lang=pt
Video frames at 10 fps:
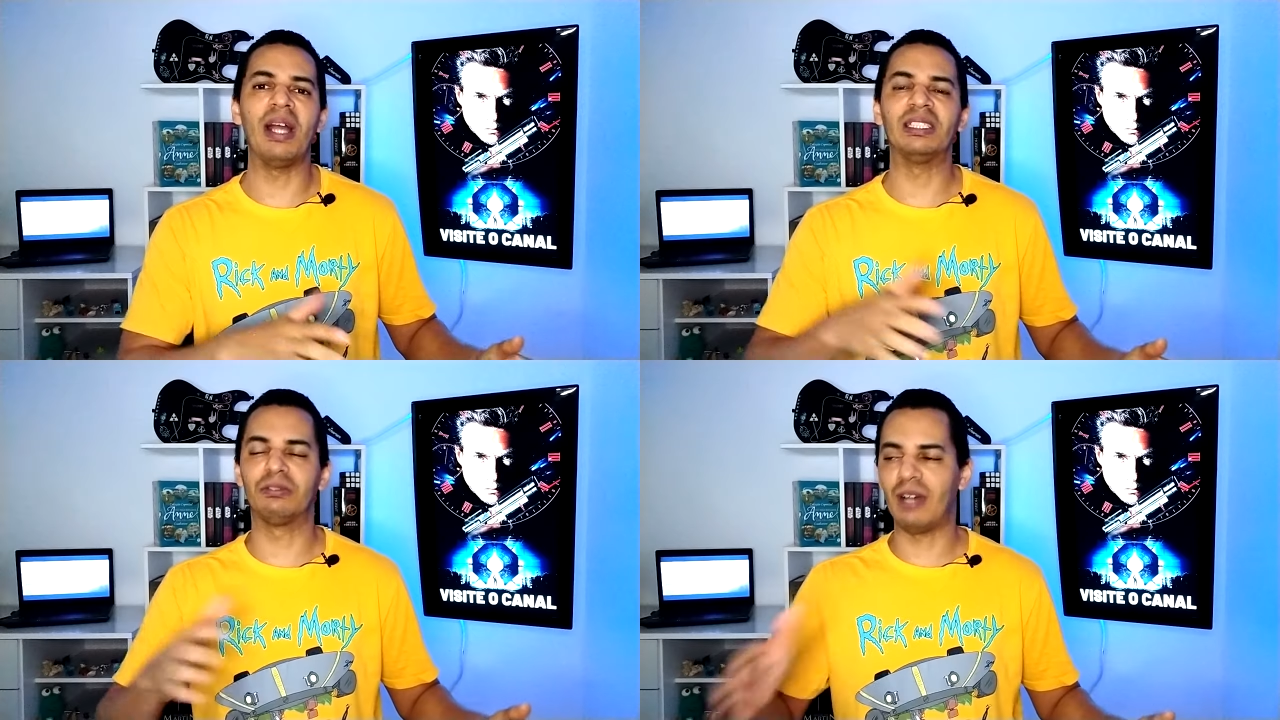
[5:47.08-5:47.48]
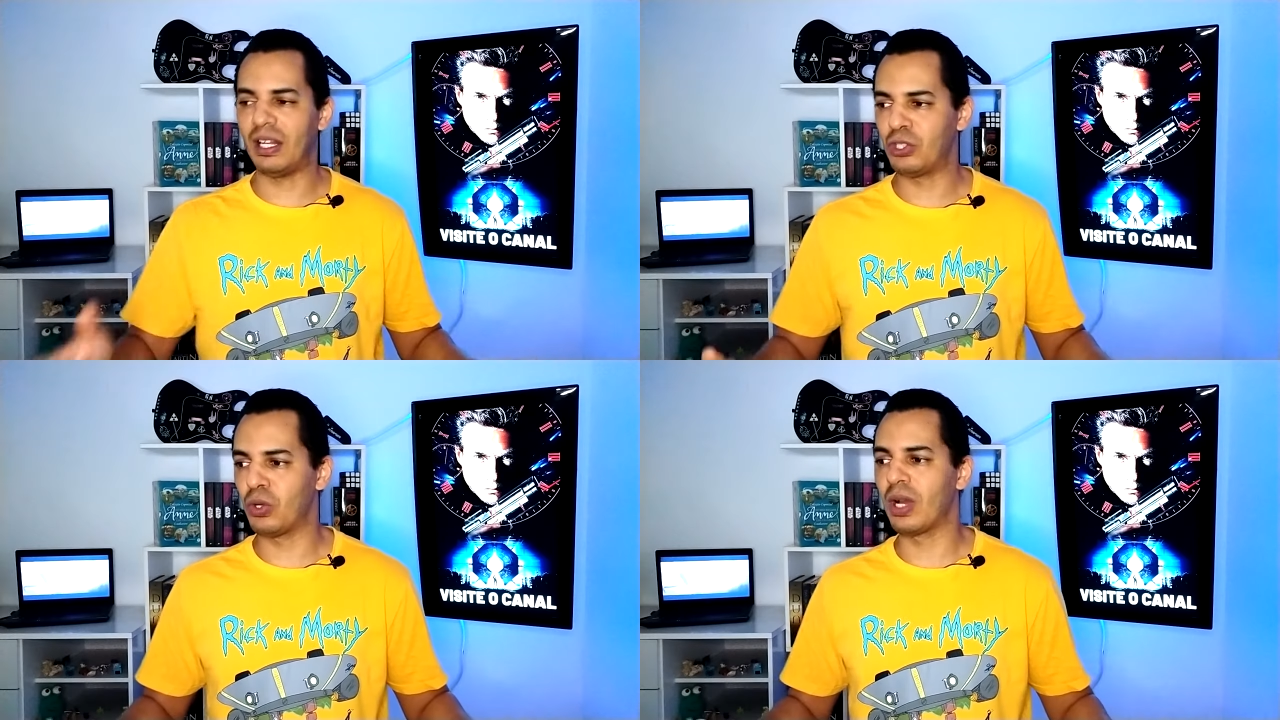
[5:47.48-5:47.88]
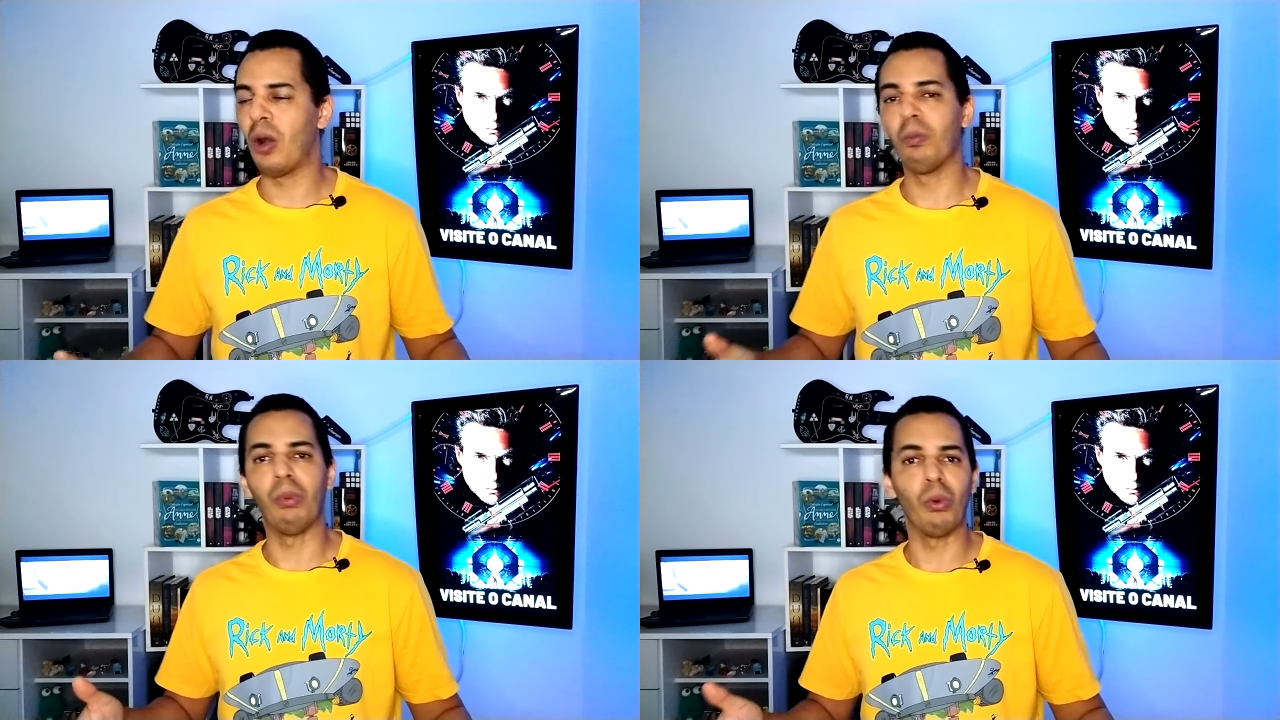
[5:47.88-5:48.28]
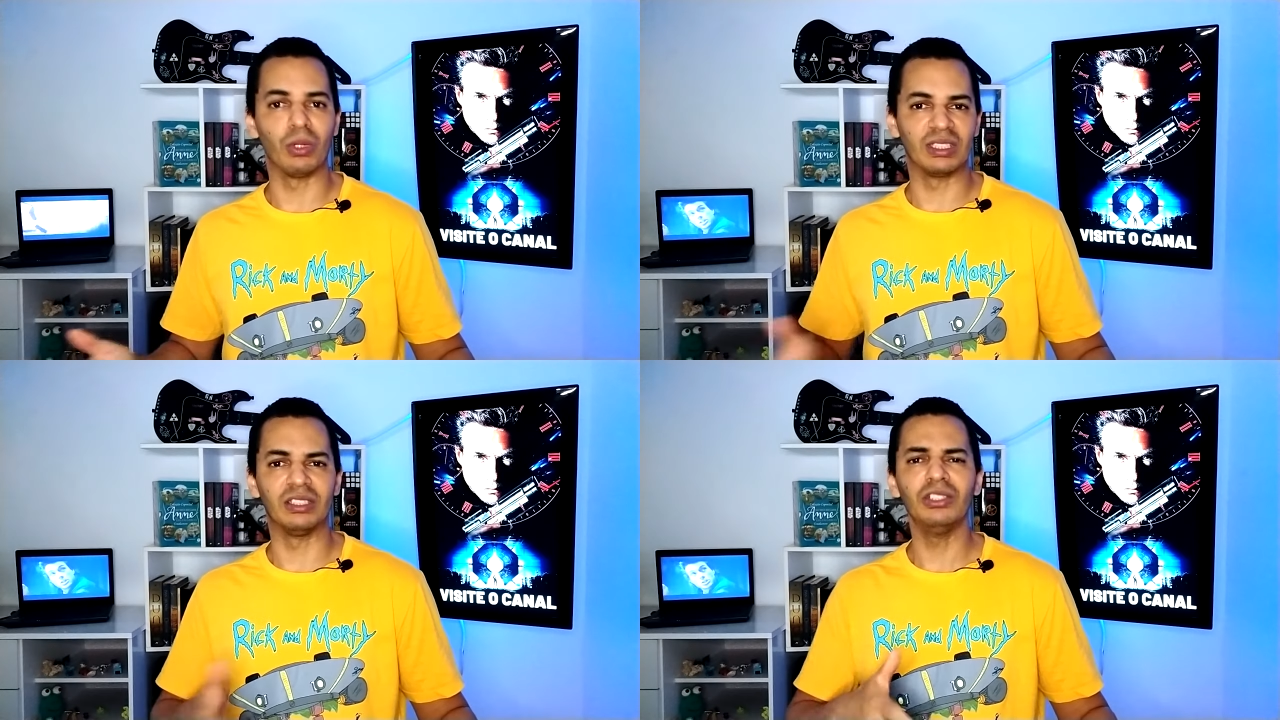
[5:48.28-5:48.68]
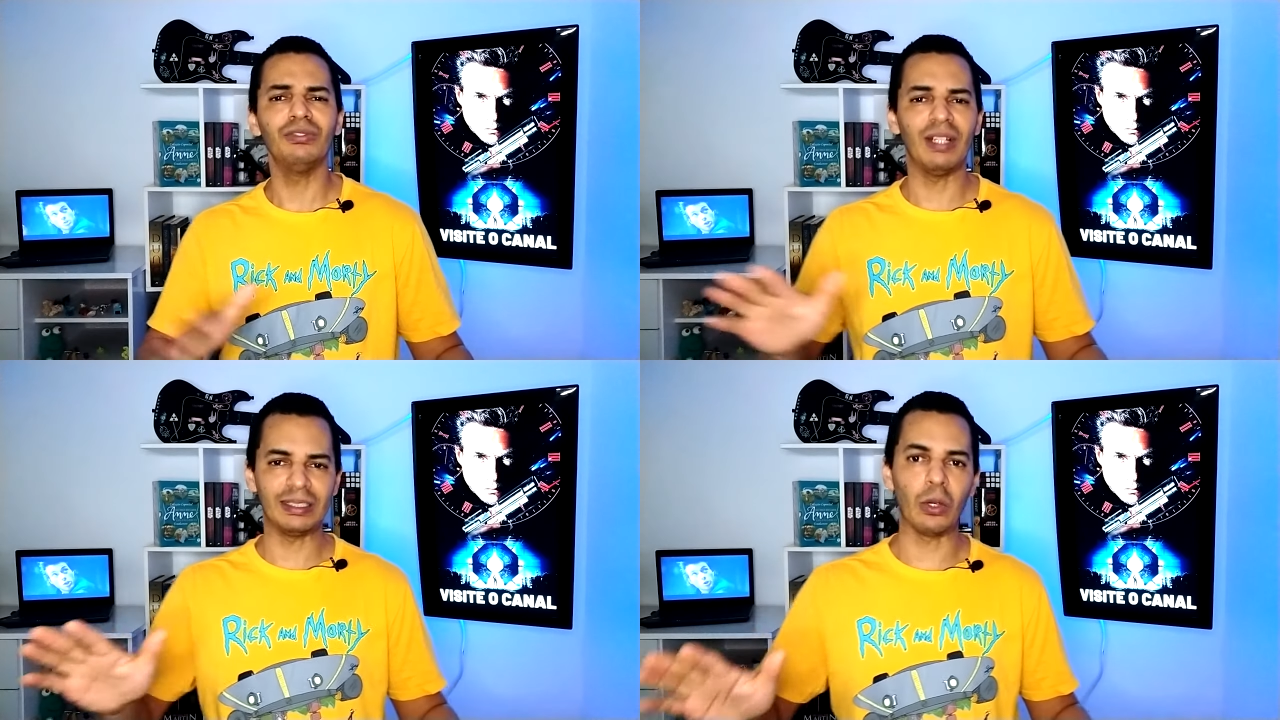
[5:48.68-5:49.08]
mas vale jogar um pouco assim
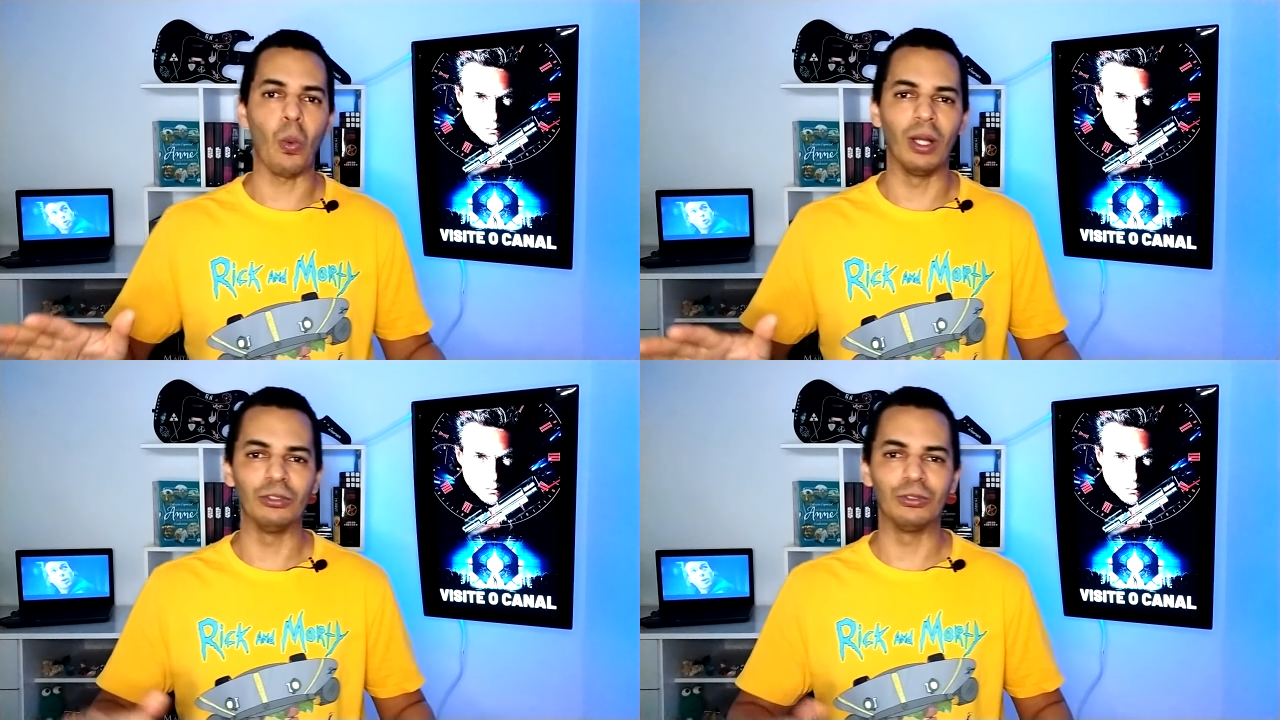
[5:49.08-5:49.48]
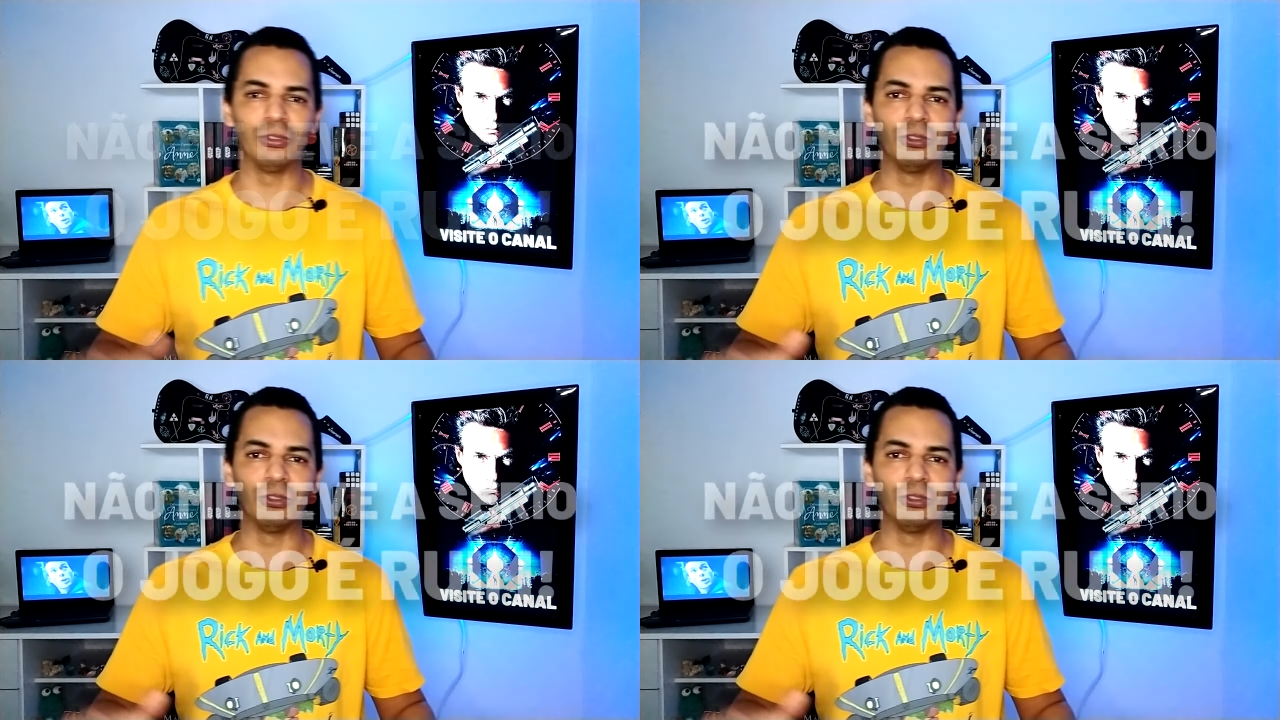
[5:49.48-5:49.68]
de vez em quando.